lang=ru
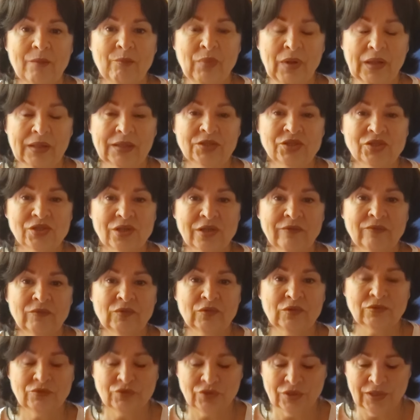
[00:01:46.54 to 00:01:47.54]

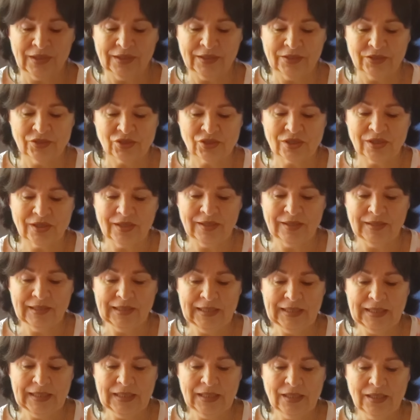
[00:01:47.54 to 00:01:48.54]
палочкой-выручалочкой.
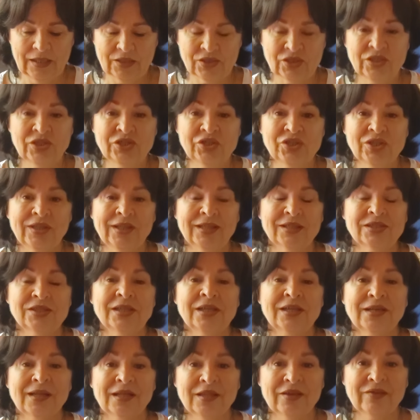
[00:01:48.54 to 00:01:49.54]
Женщина
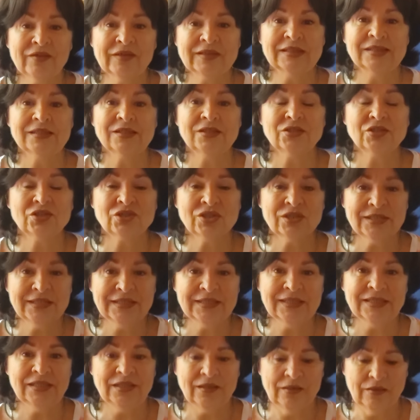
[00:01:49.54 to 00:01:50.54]
должна радоваться
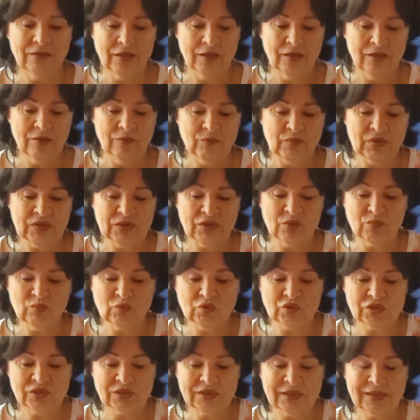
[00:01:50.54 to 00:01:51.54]
жизни,
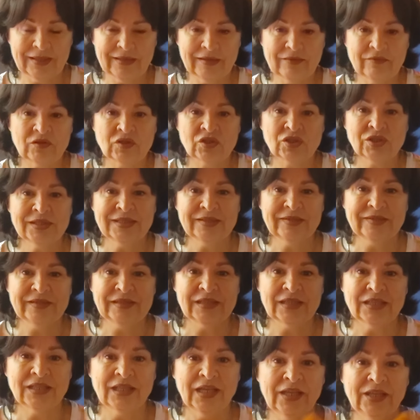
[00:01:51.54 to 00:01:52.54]
потому что в жизни
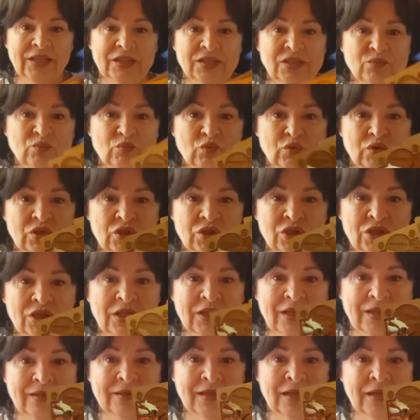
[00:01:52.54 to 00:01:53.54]
всегда есть
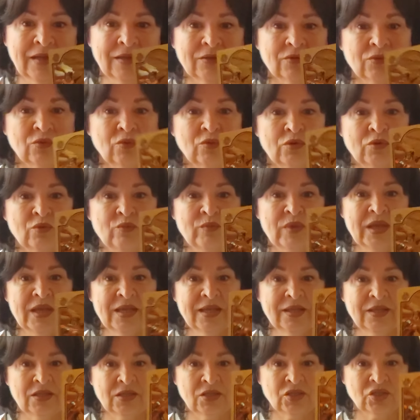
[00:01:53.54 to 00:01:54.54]
мужчина, да, который
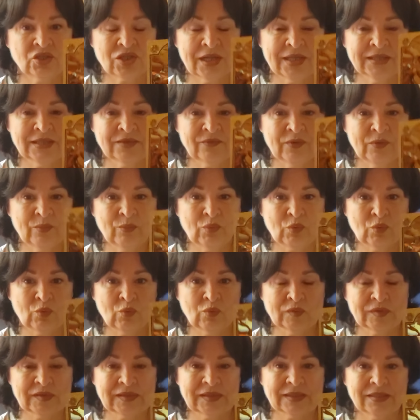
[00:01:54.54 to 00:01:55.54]
умеет решать
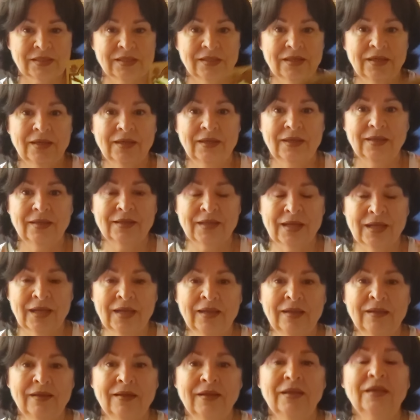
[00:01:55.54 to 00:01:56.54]
вопросы,
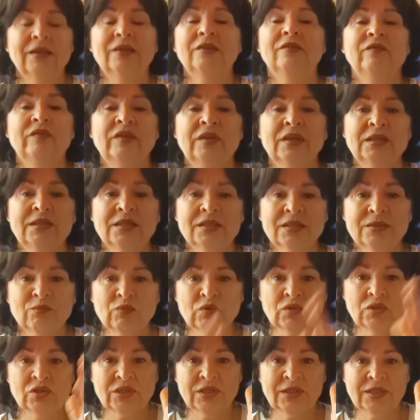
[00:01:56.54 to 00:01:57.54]
да, Видит
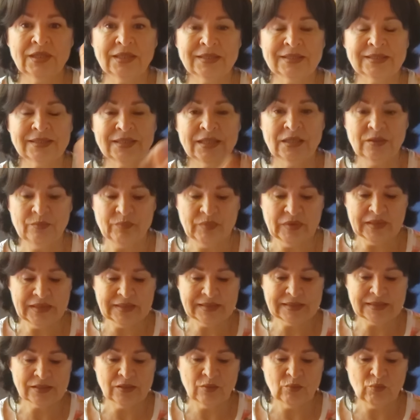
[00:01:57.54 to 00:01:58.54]
мужчина цель
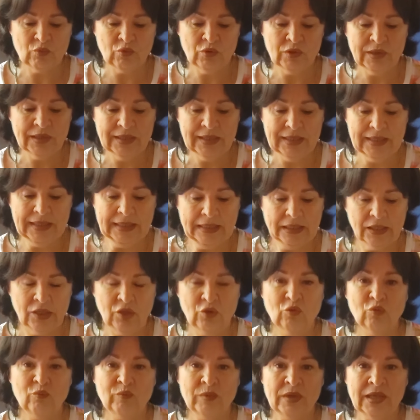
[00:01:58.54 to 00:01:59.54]
перед собой
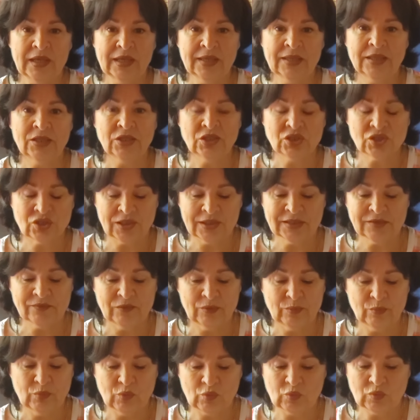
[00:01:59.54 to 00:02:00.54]
и умеет решать
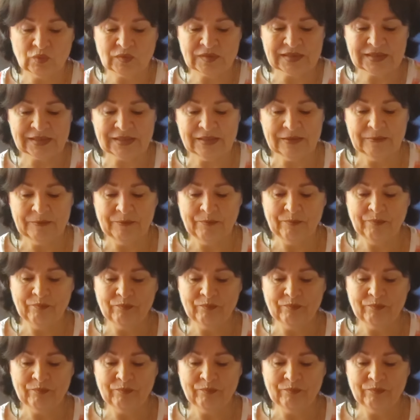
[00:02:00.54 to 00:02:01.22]
вопросы,